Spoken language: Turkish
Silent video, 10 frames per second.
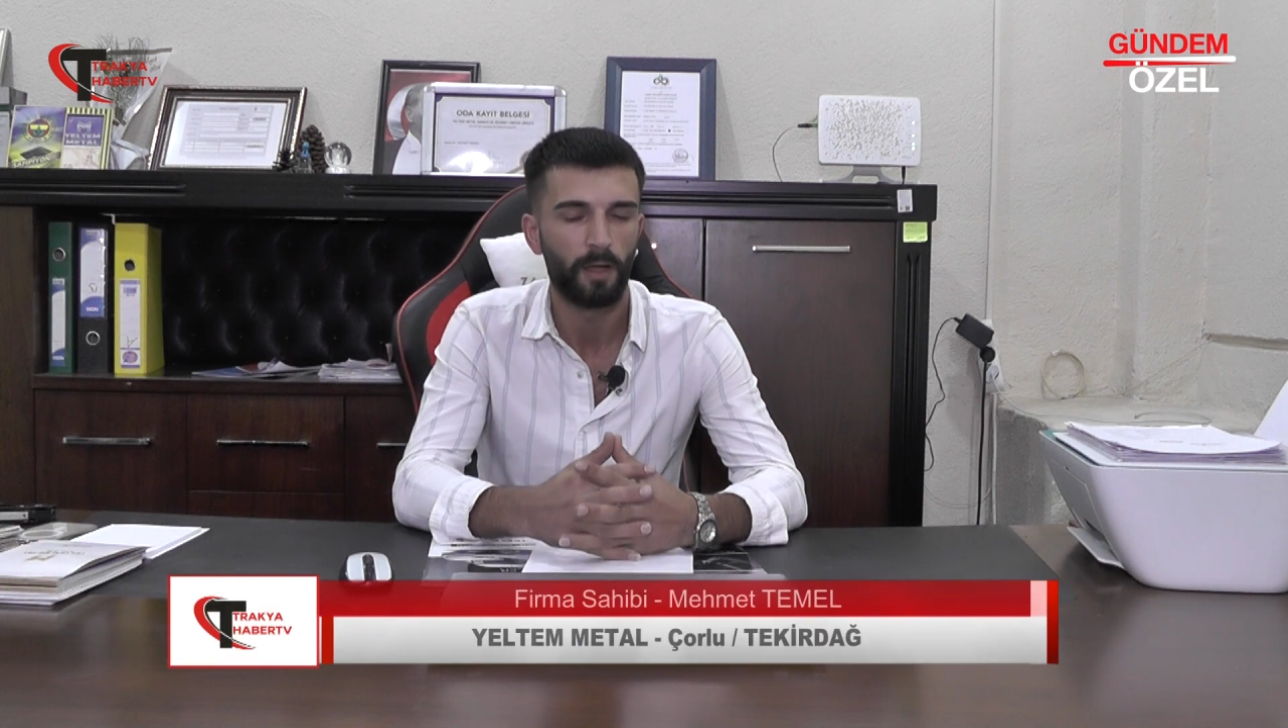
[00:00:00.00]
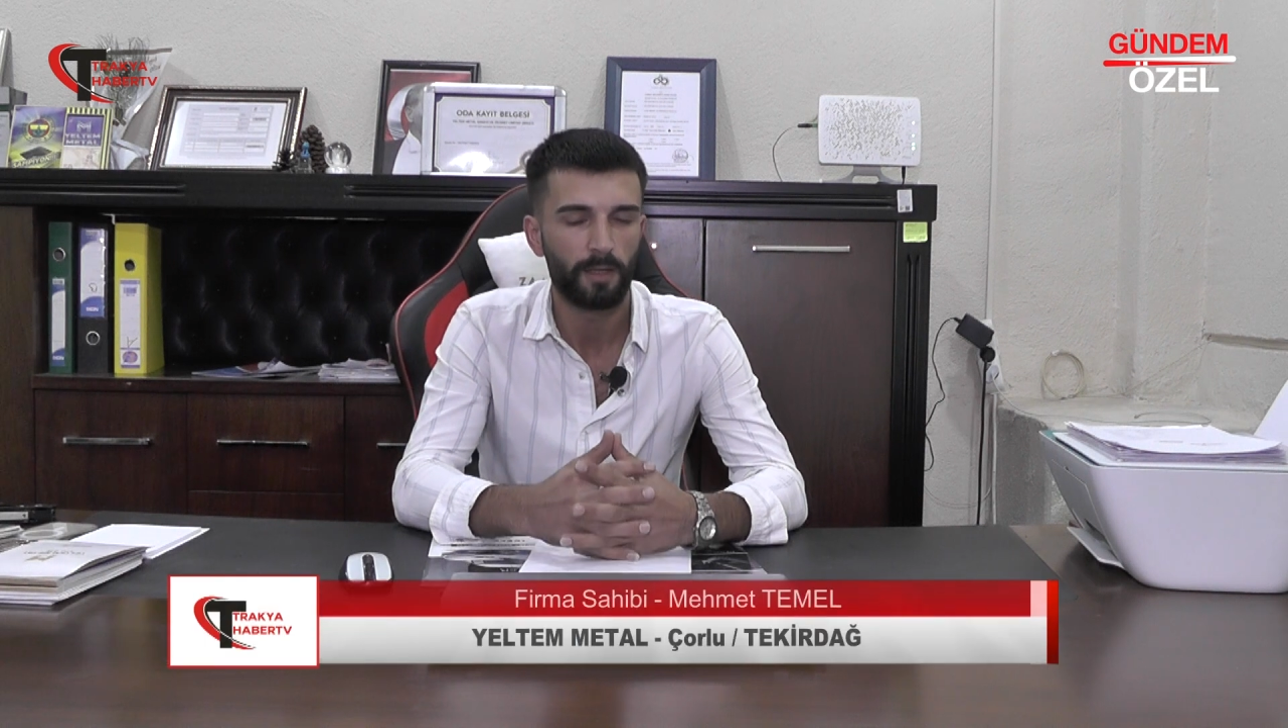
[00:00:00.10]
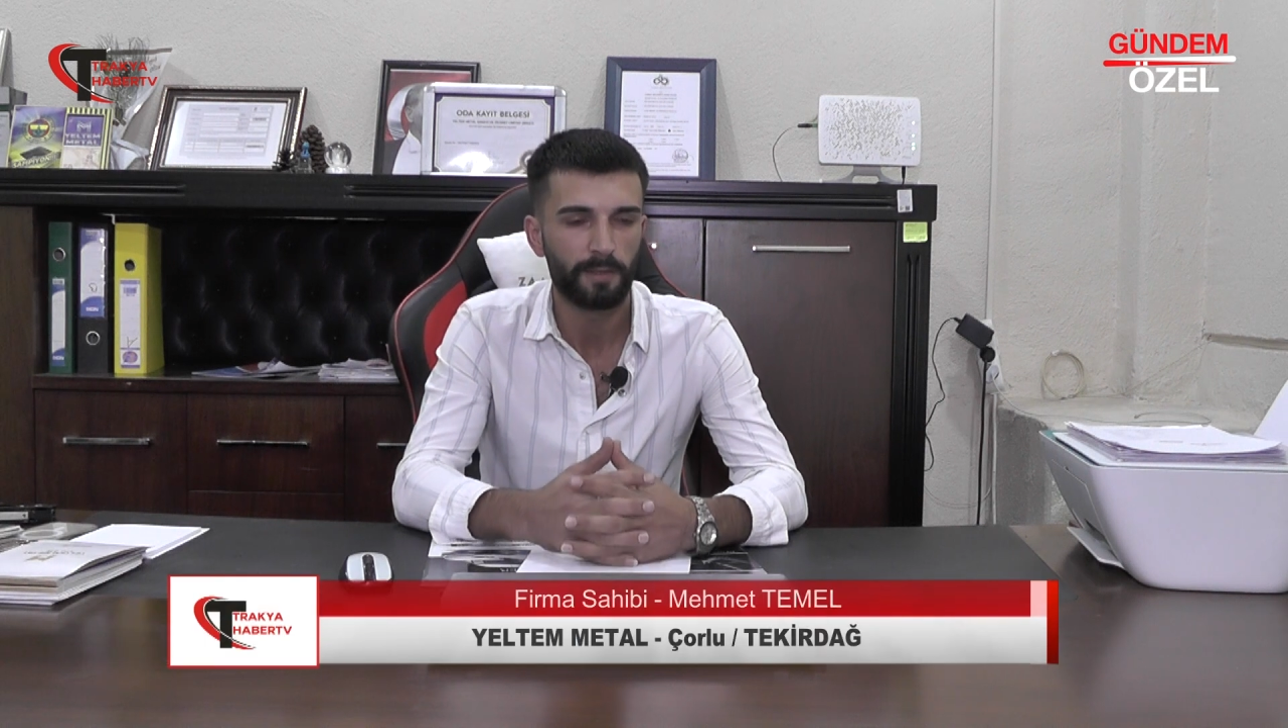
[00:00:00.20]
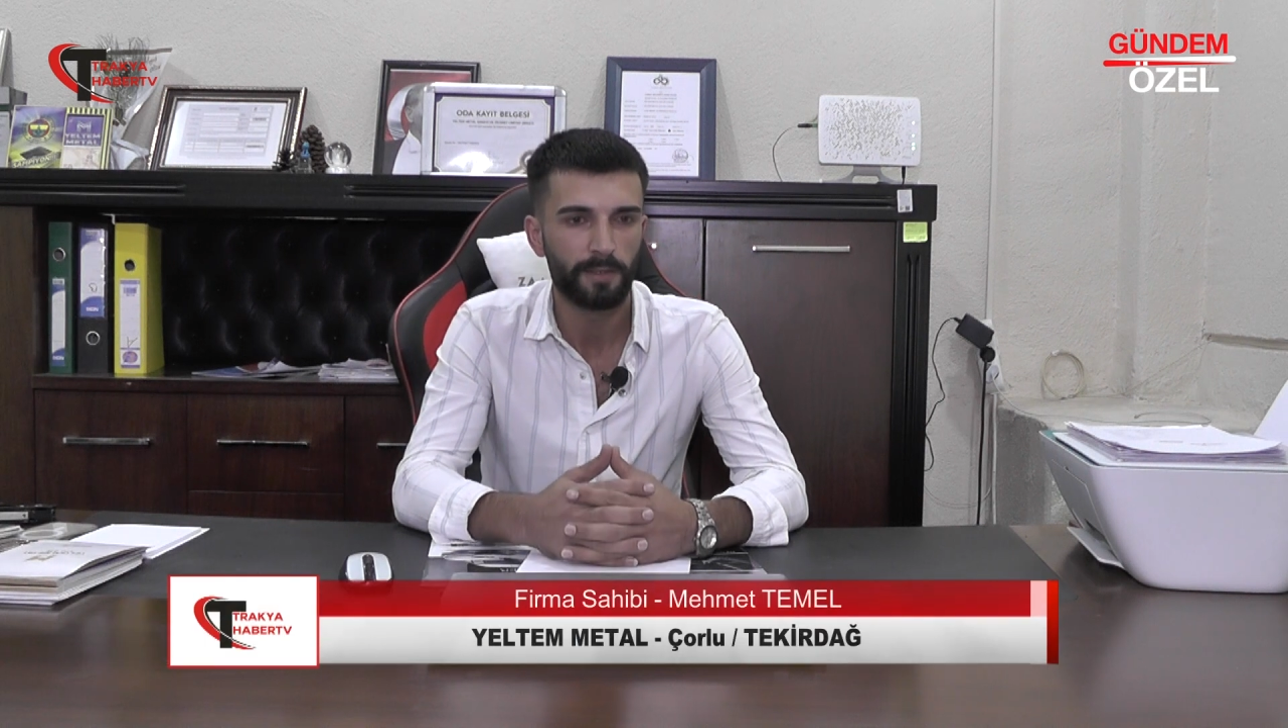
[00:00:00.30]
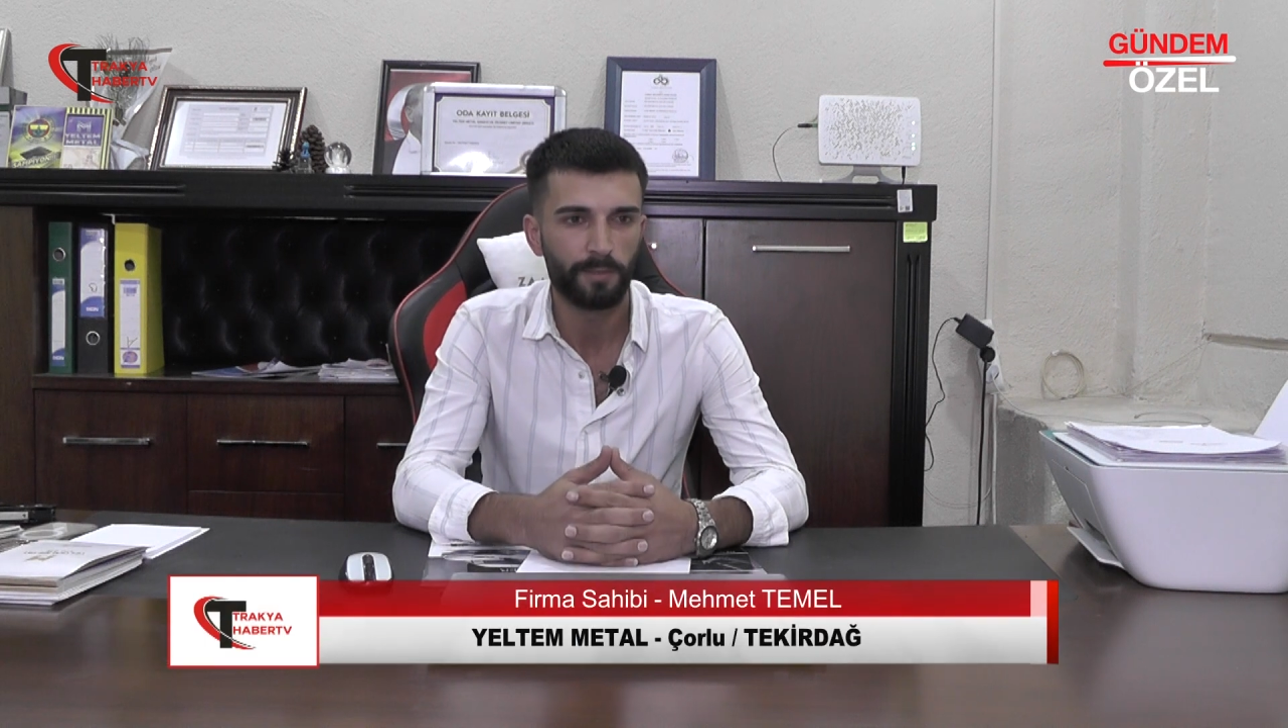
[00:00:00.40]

Aslen